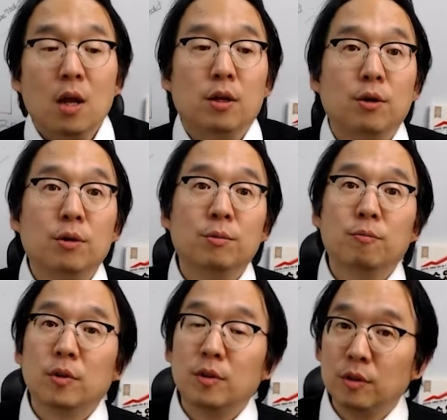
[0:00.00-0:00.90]
여러
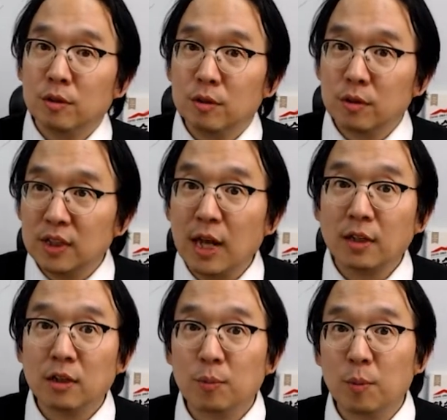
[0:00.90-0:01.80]
그
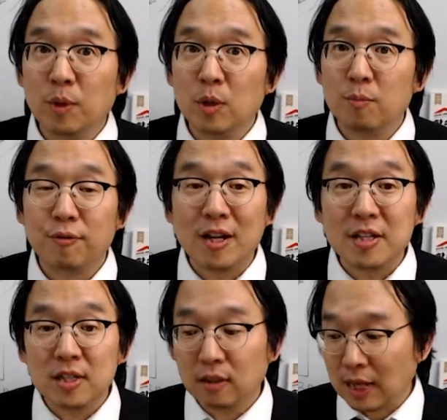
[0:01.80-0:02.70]
은행들 보면은
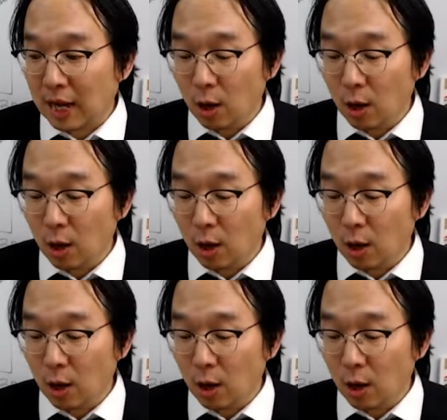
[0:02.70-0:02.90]
브랜치를 다